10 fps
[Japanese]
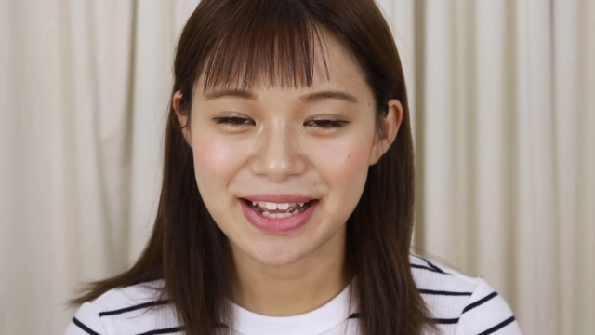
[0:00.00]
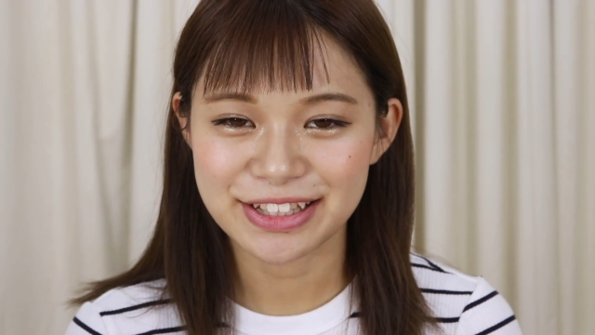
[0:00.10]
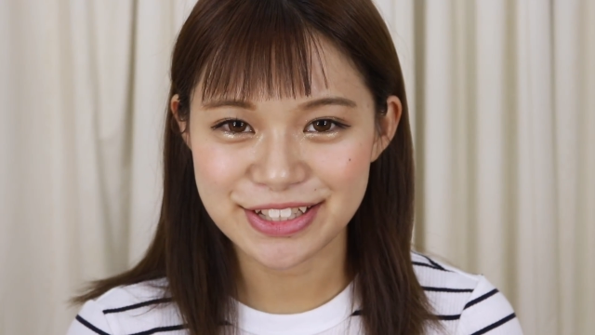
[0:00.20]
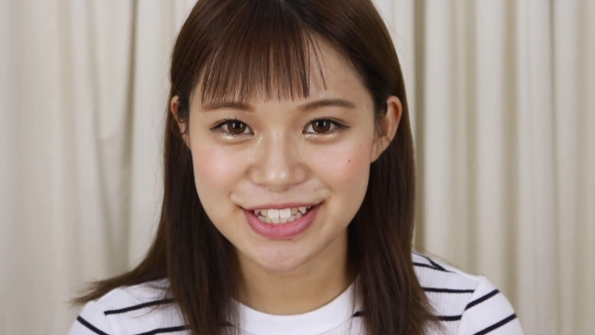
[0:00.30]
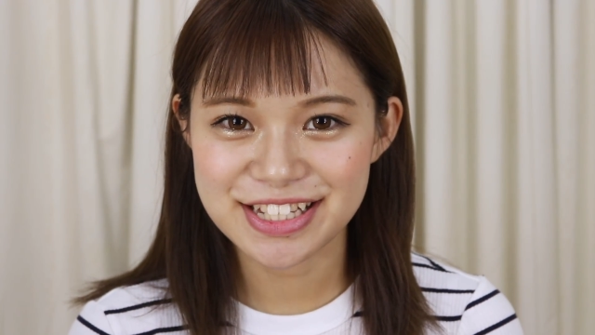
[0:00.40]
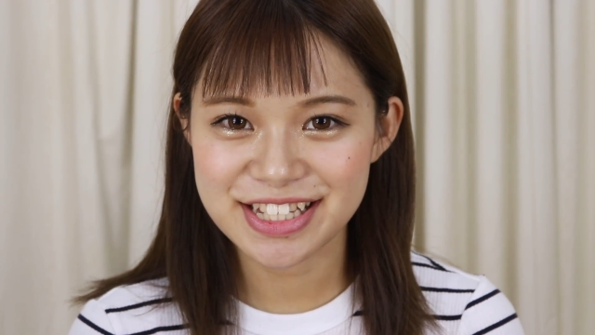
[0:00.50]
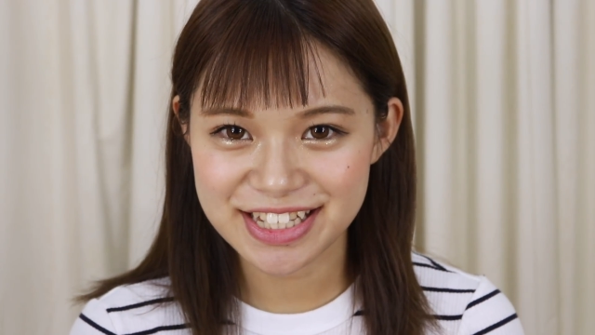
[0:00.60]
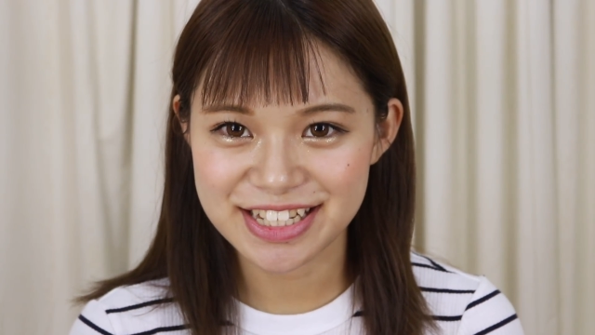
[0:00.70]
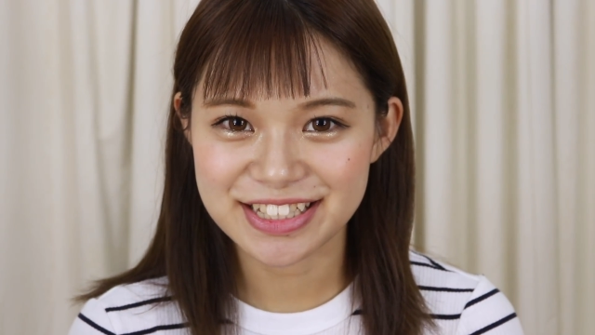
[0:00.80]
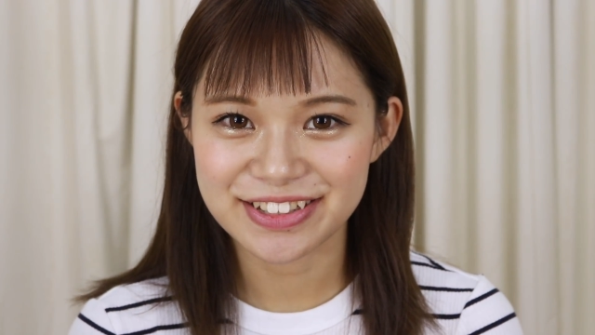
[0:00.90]
は一つず
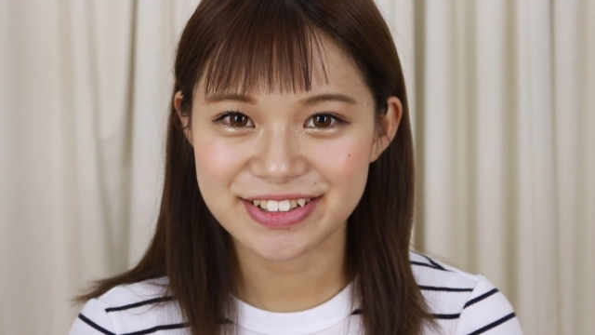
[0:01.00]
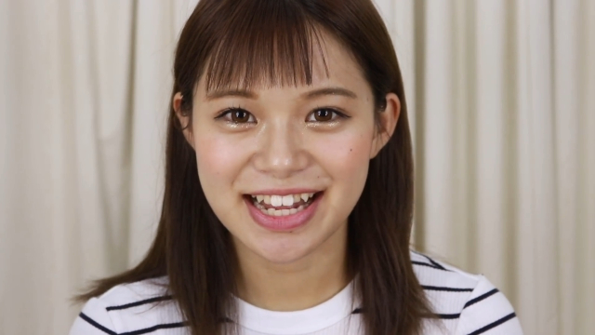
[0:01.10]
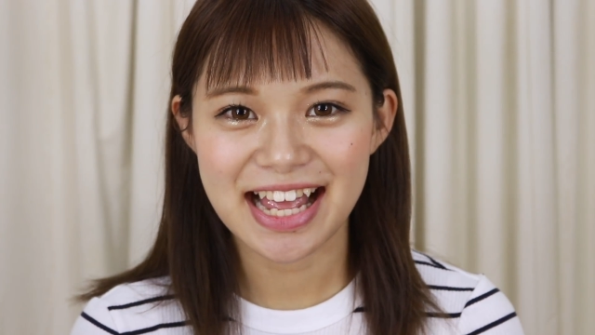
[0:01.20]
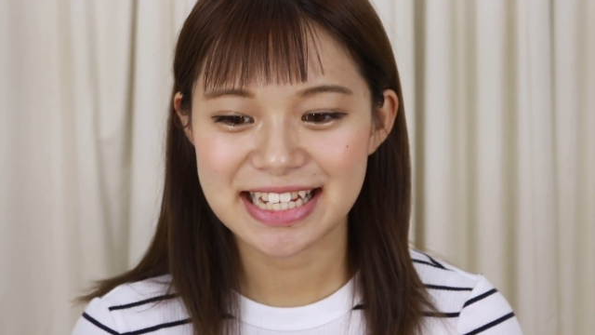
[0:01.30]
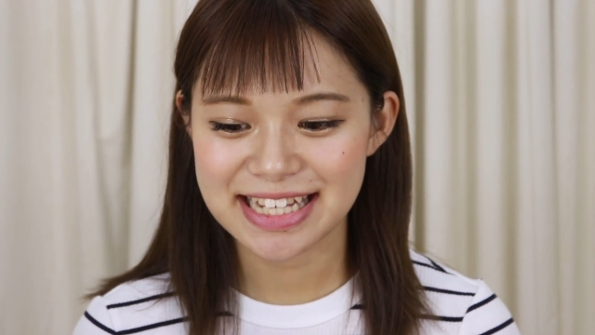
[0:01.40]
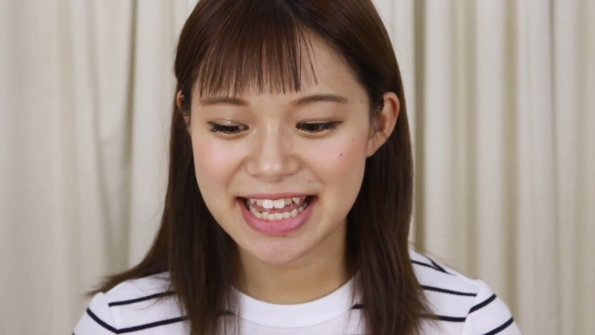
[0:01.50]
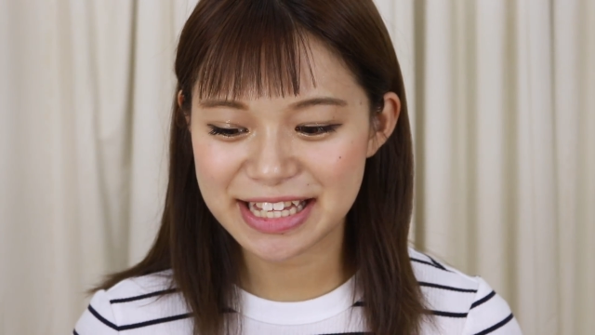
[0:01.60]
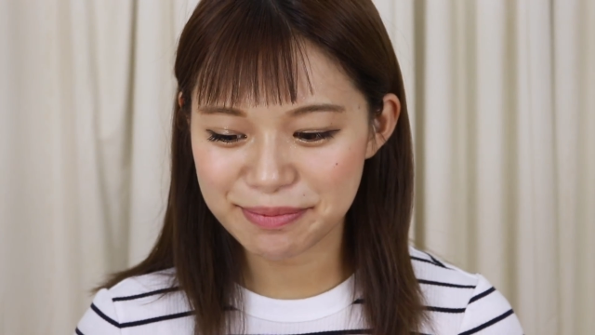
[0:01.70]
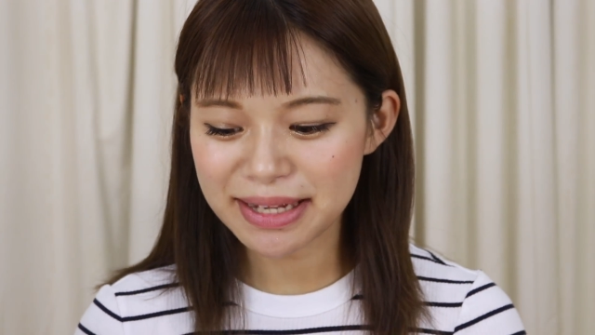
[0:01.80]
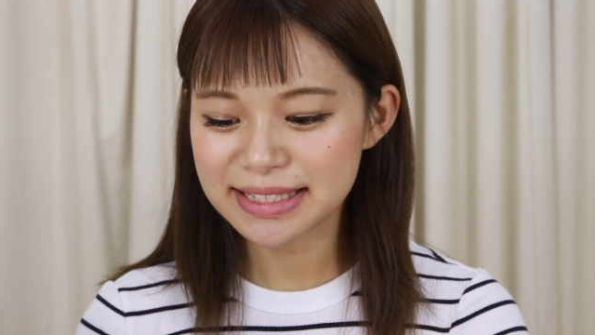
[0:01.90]
つ紹介してい
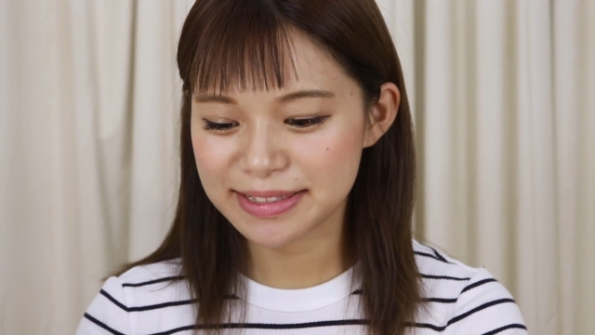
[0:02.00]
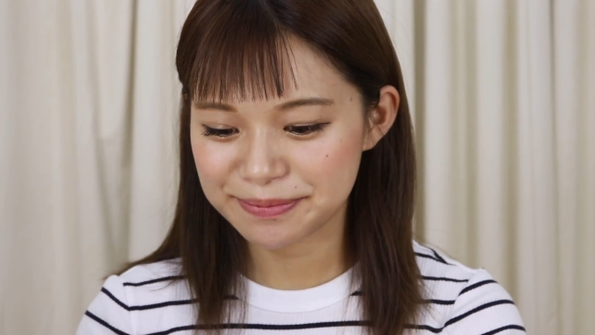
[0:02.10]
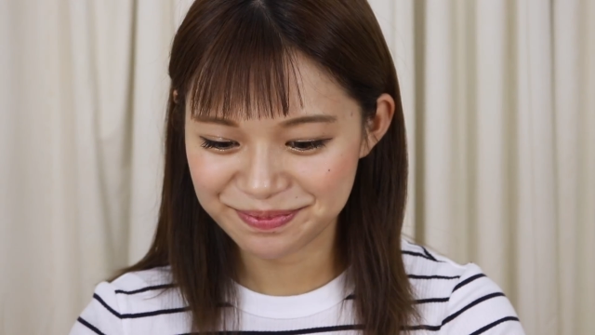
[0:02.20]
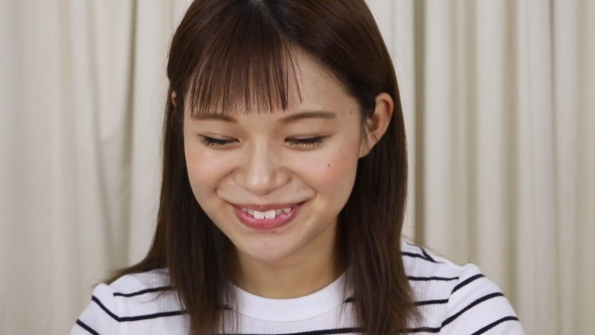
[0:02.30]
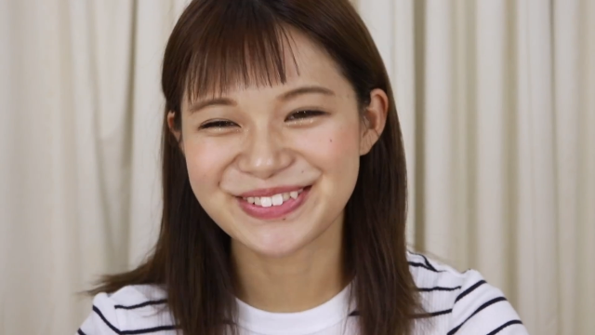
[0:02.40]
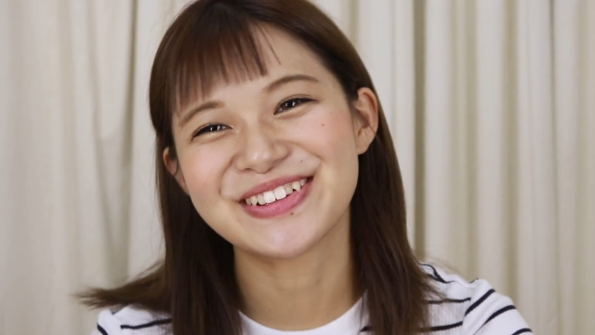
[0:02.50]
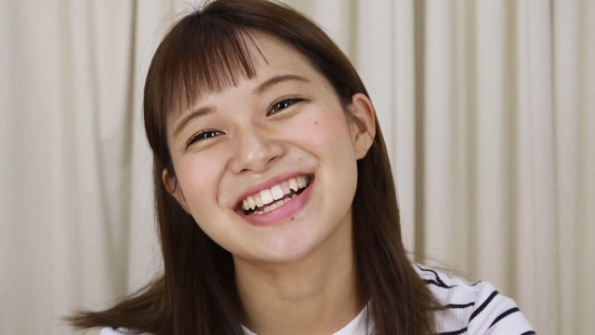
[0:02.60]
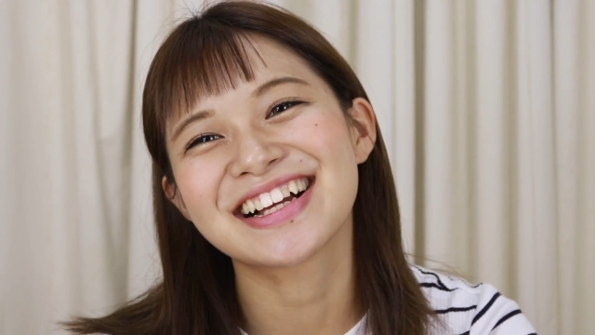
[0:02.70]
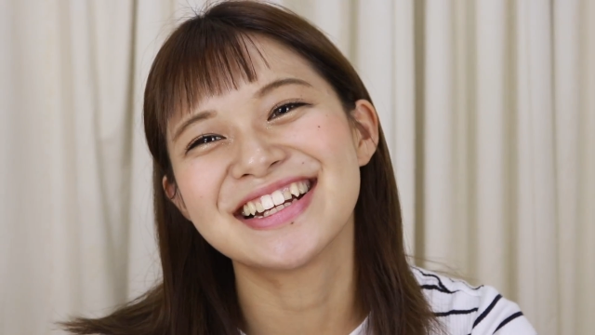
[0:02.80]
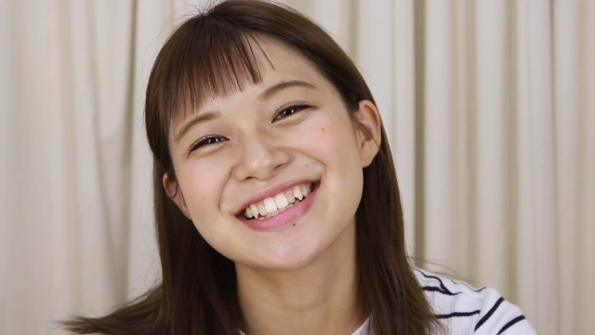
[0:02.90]
きます。ど
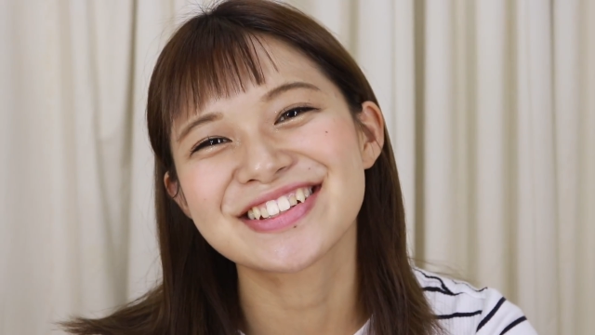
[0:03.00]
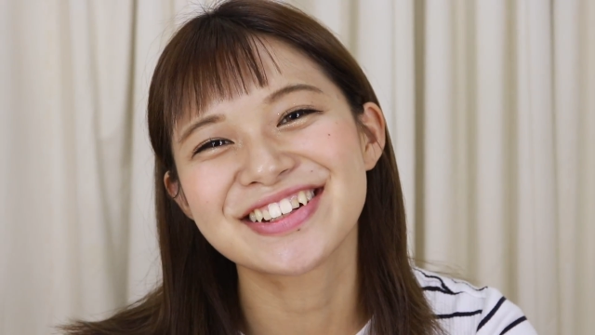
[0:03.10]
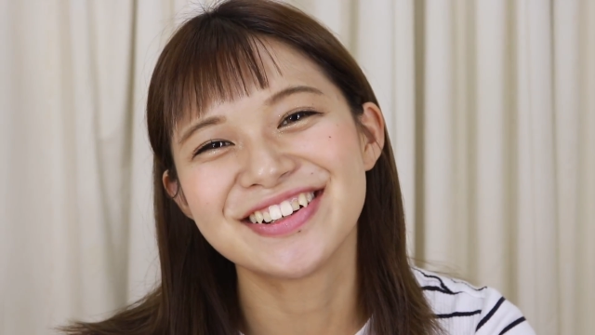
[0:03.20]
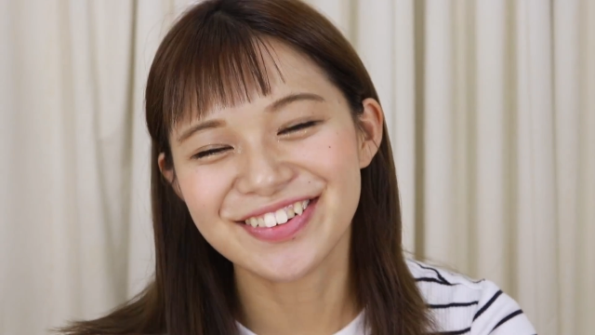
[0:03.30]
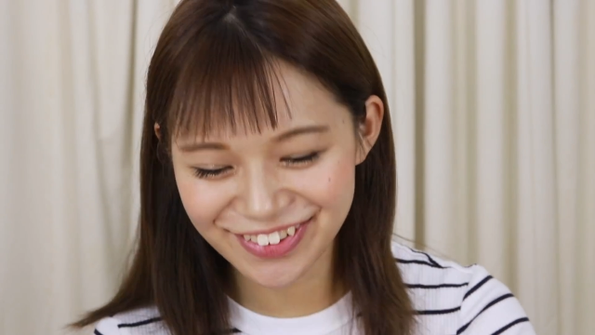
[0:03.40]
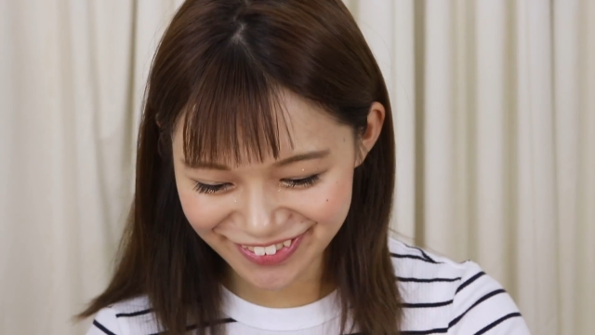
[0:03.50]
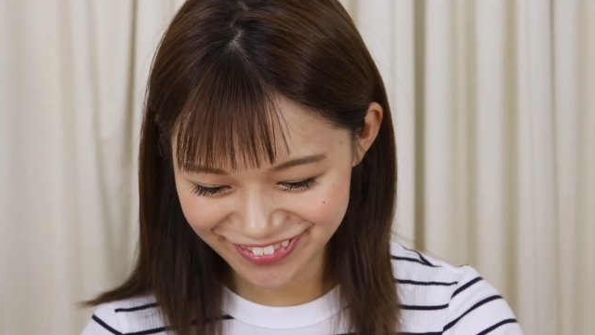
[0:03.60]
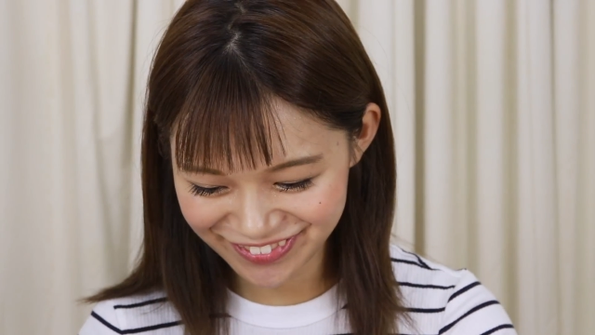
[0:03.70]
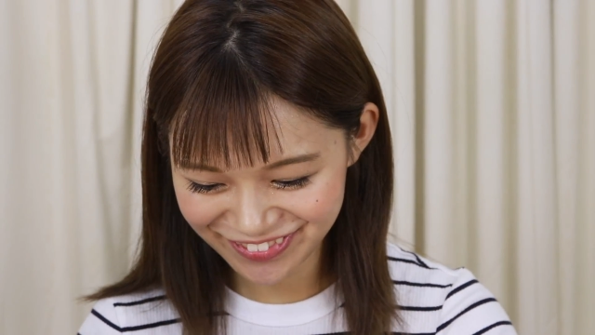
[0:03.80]
れから使おう